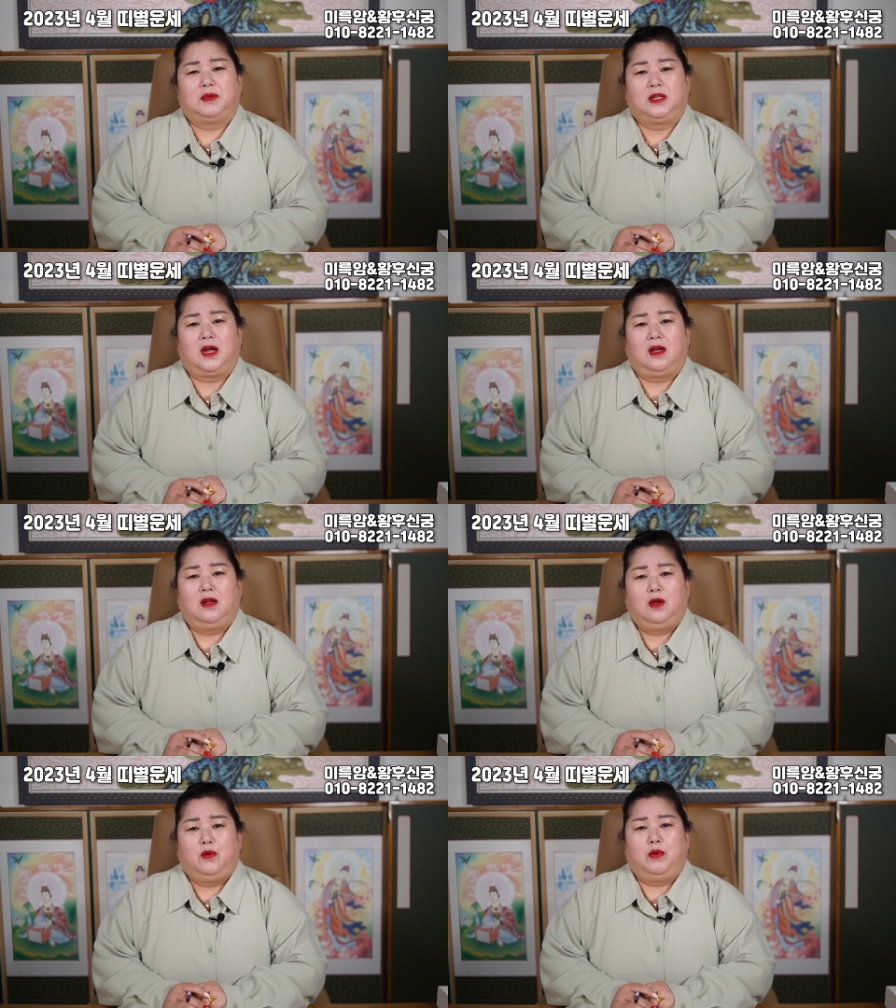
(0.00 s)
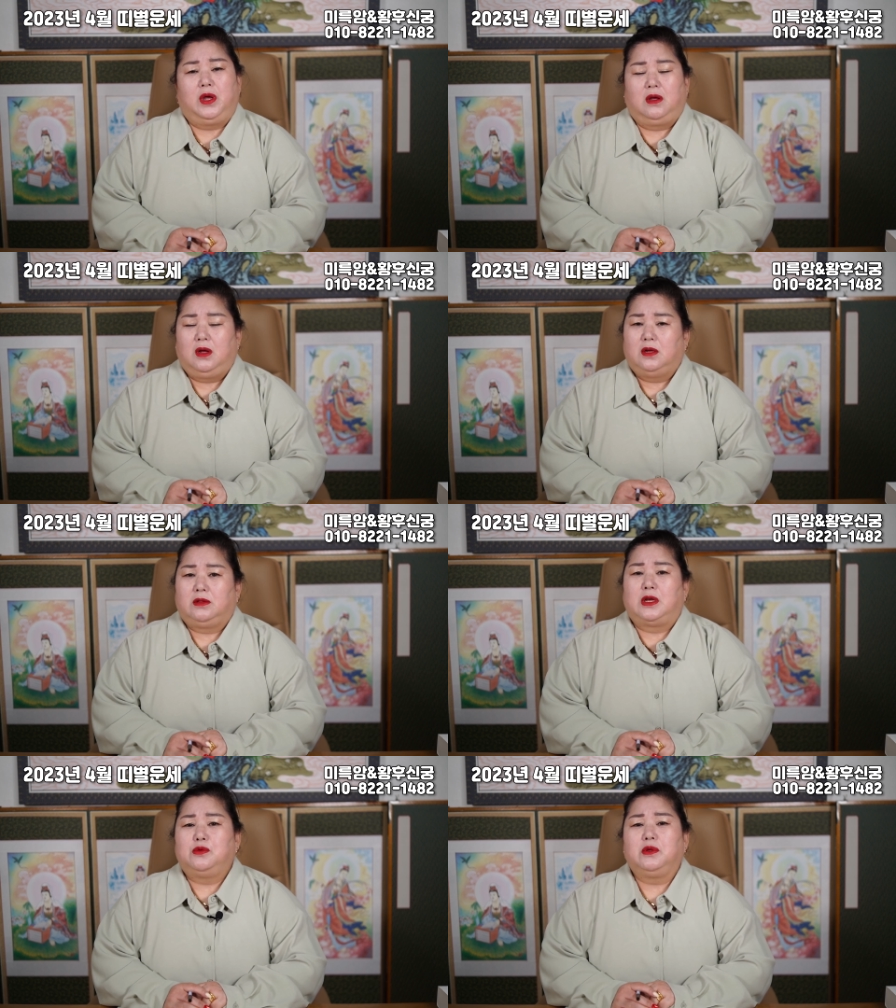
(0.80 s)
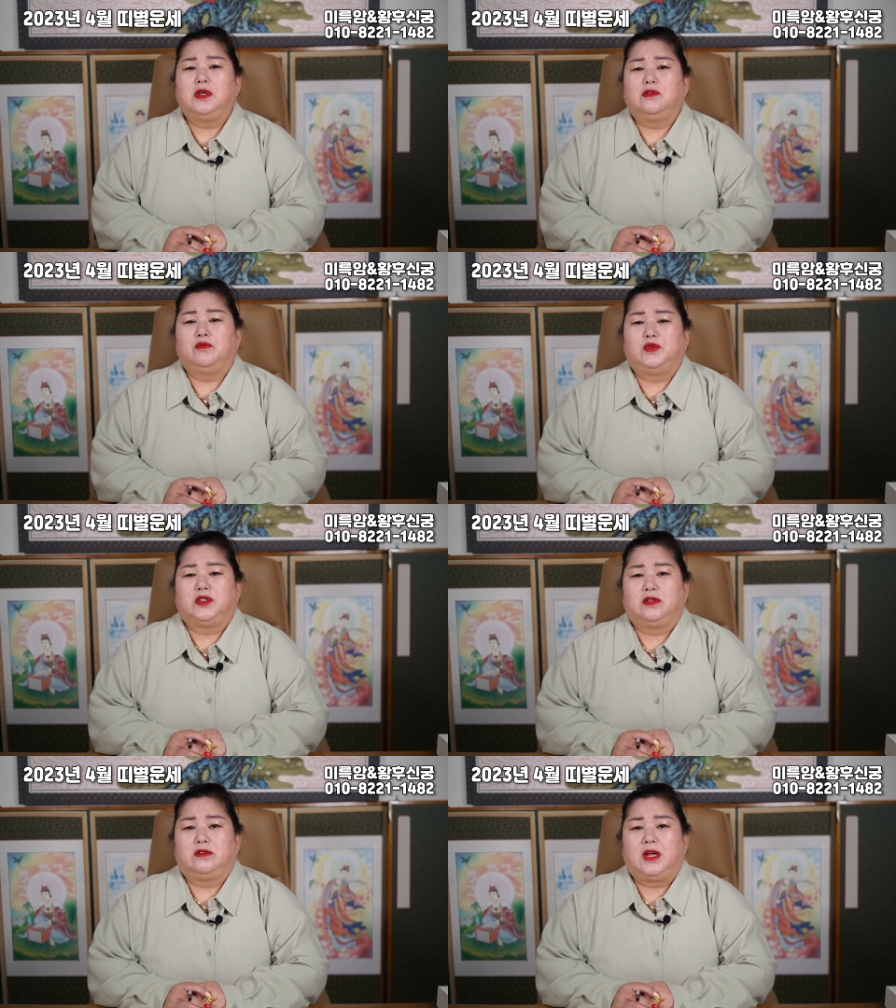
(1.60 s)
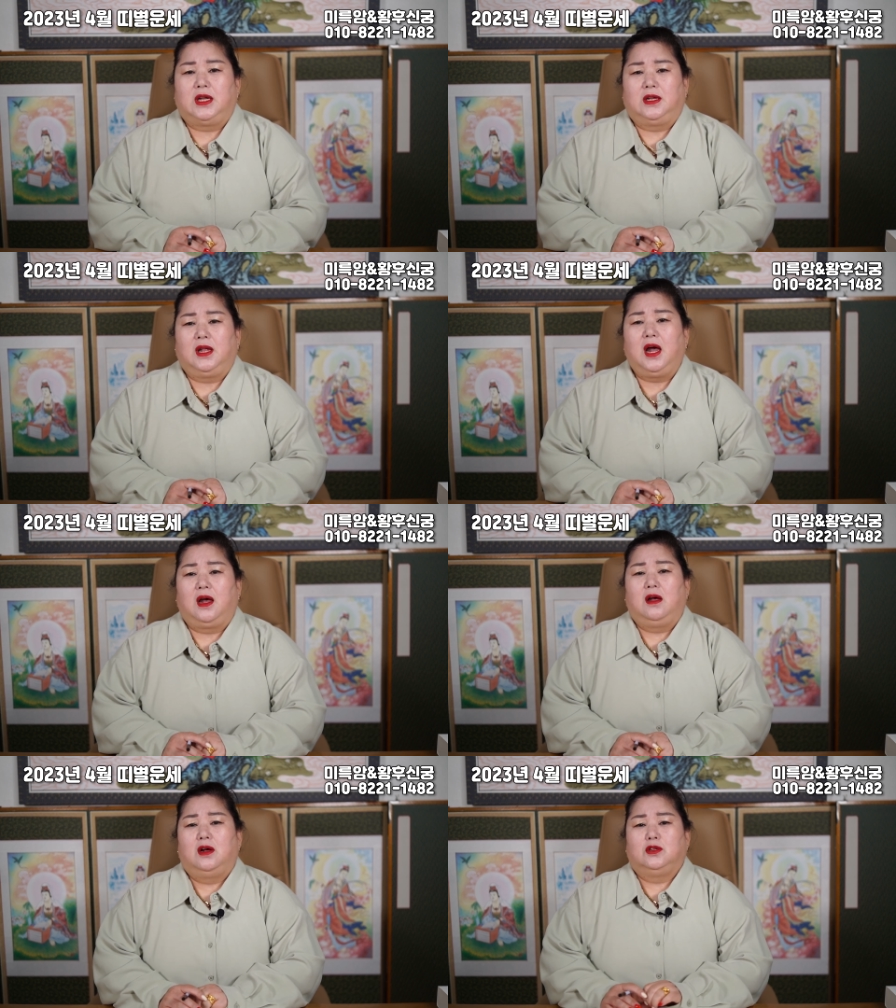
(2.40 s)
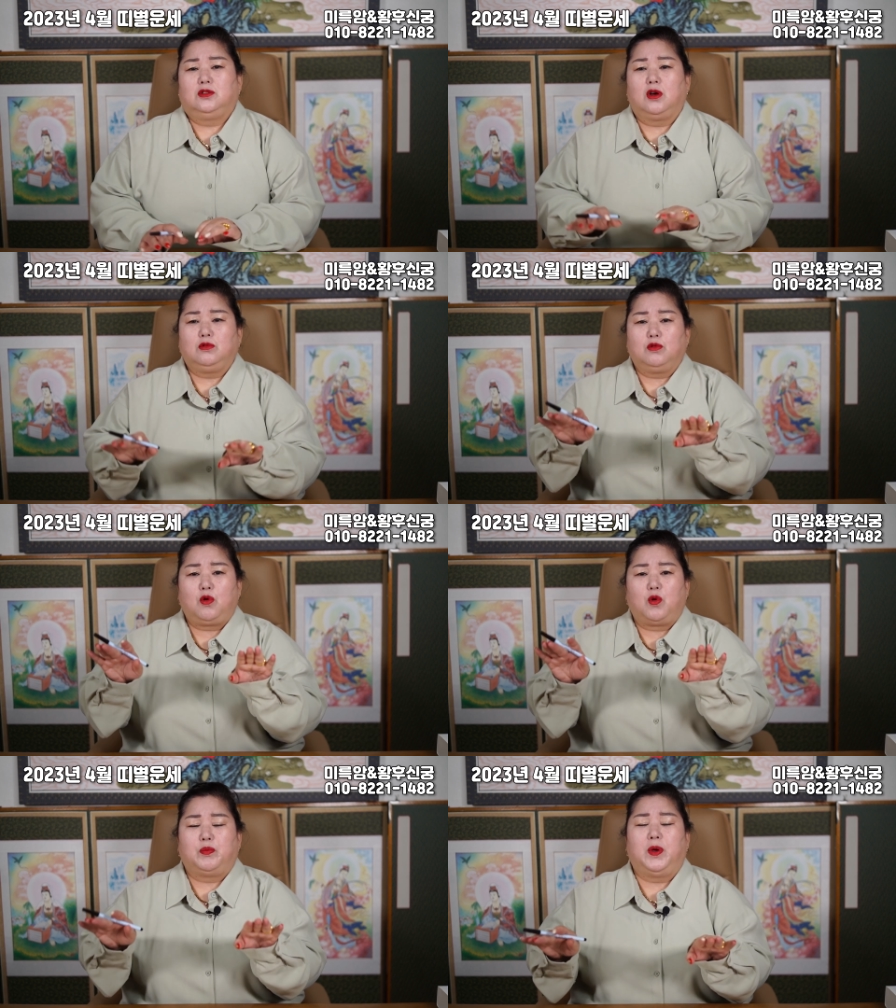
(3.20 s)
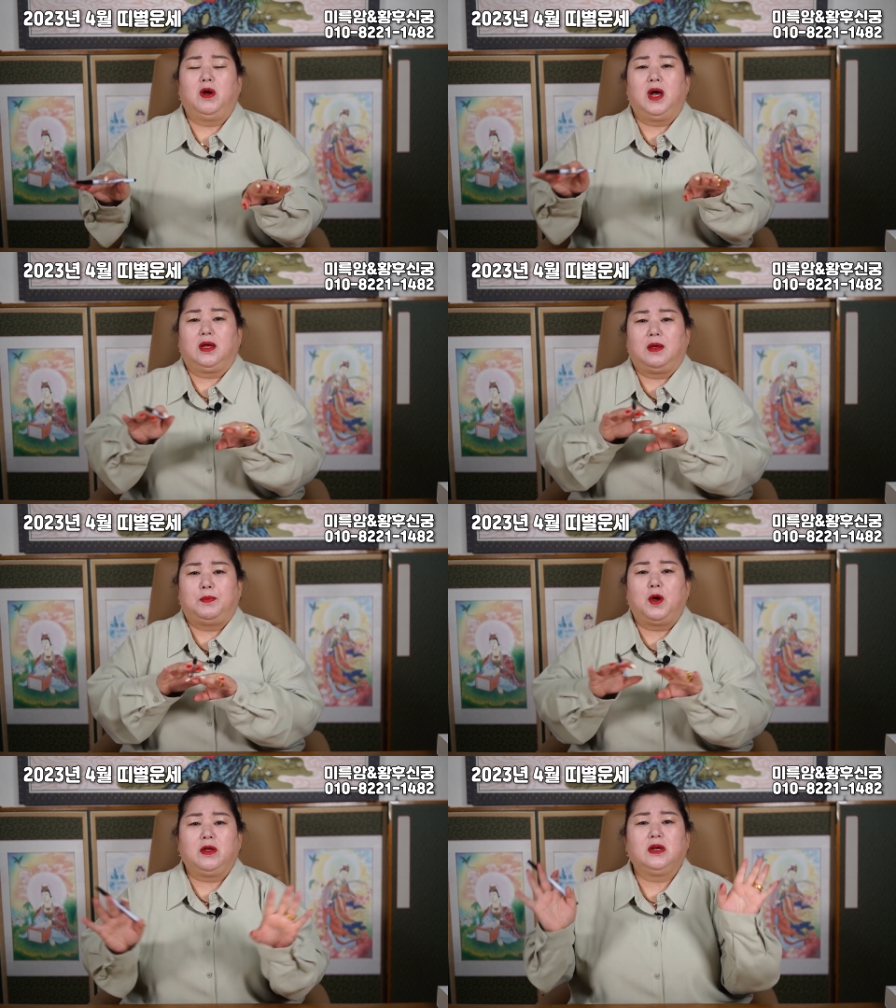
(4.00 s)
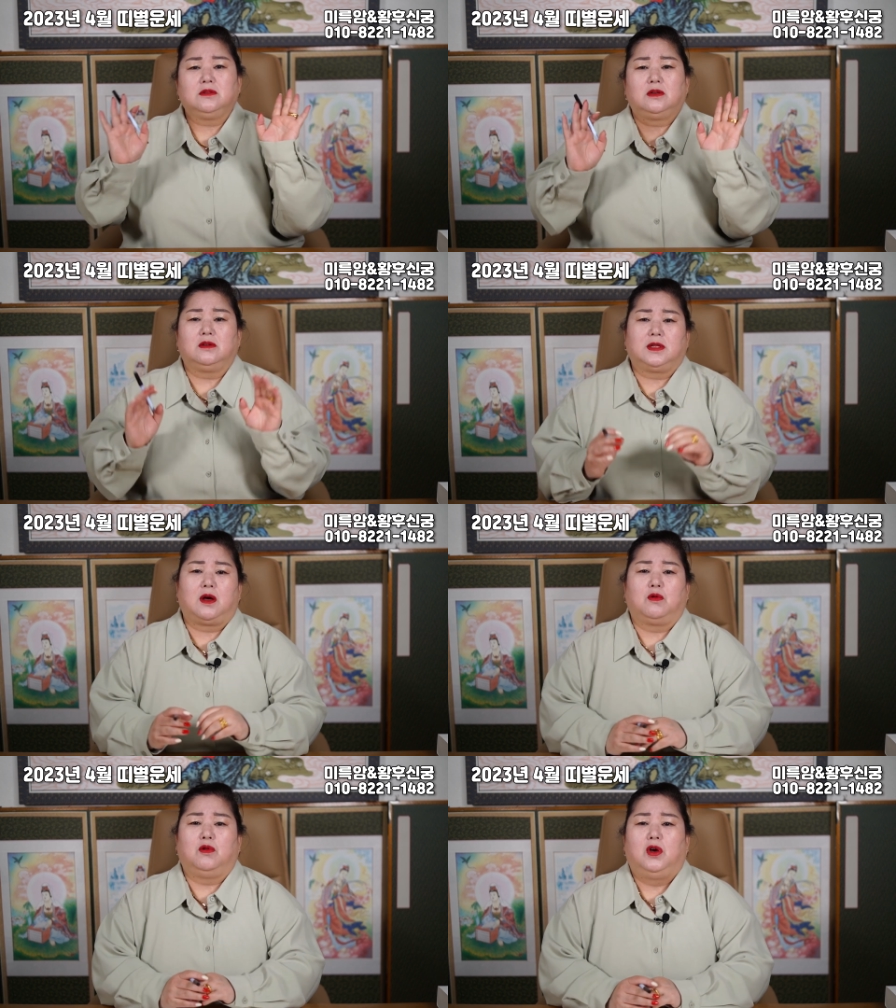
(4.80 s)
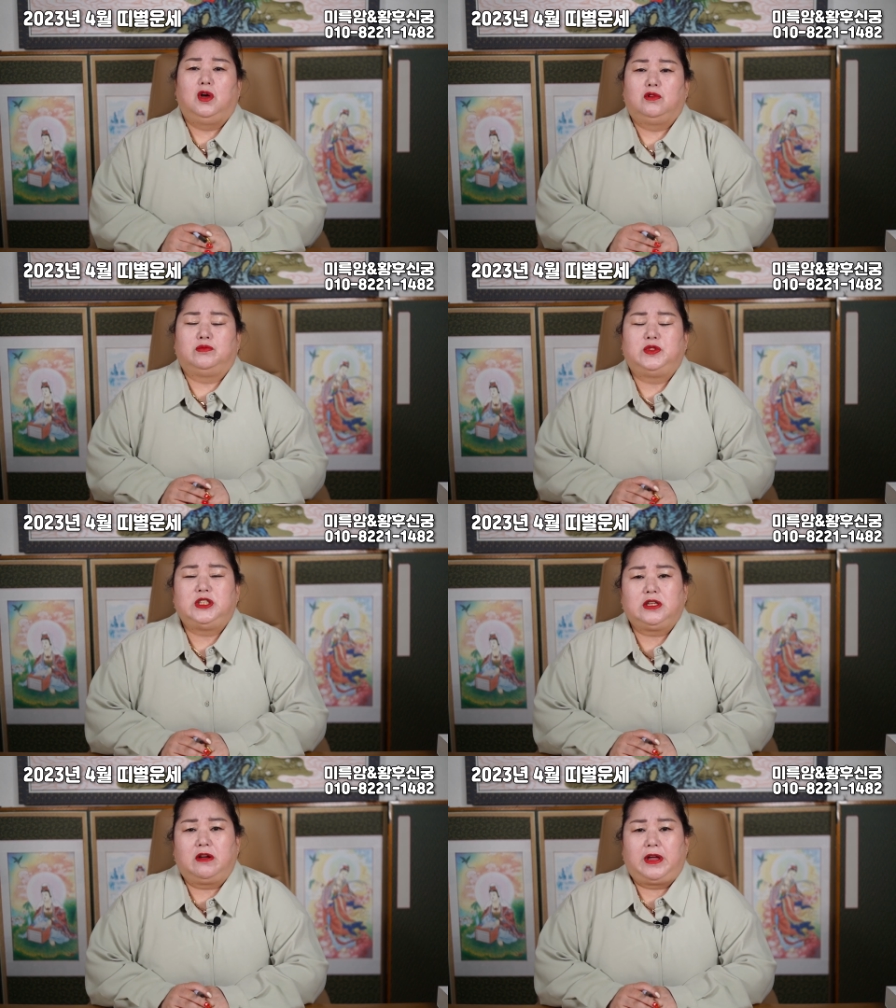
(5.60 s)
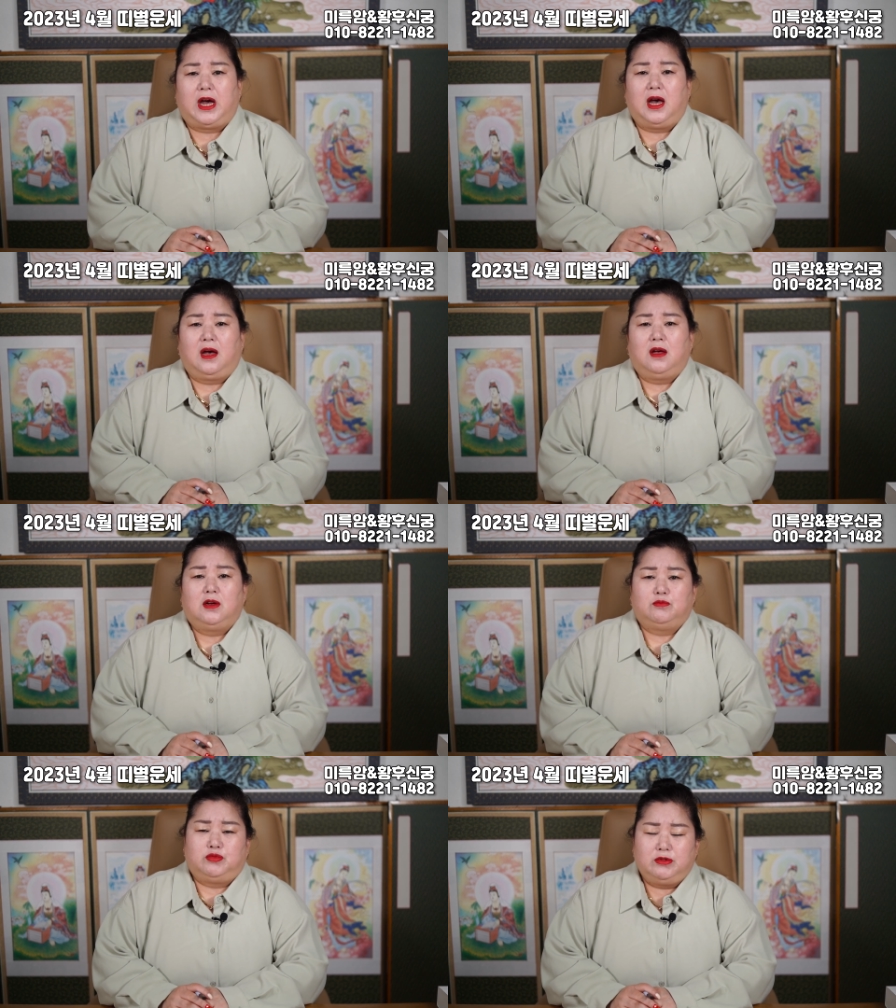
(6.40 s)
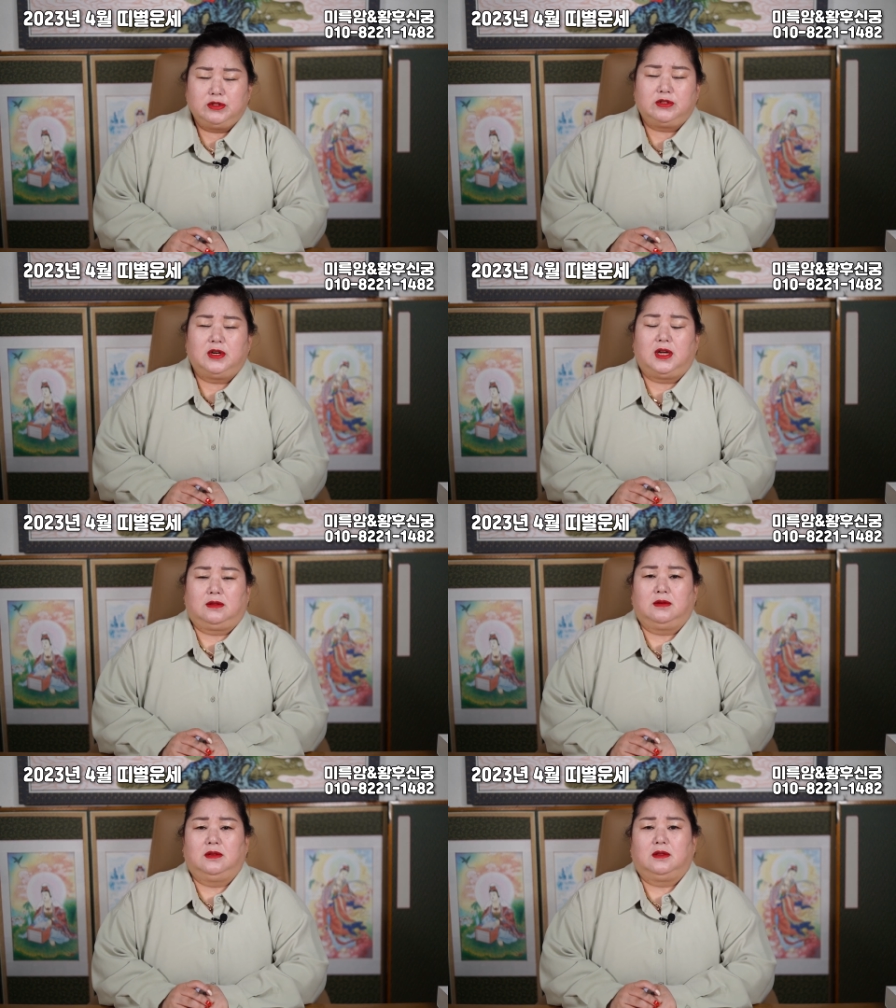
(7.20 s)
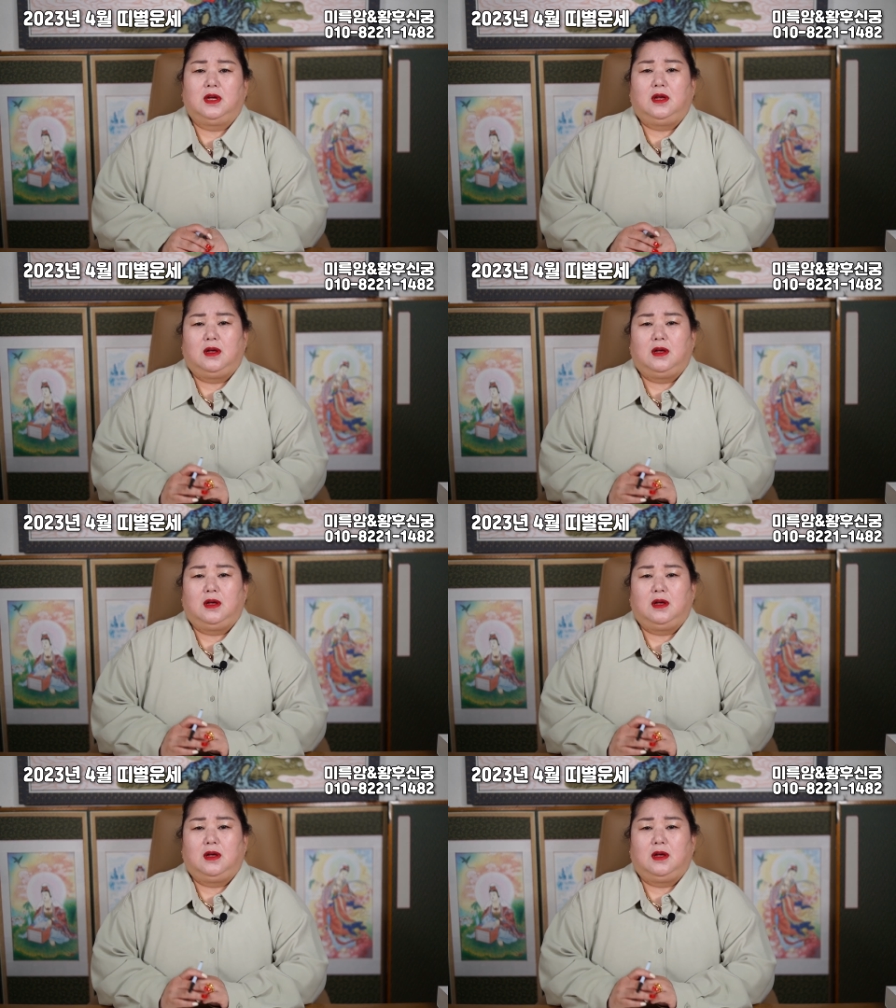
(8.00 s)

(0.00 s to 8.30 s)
됩니다. 왜? 내 손에서 움직이는 게 아니라 서로 공평하게 평행선을 타고 움직여야 무엇을 하든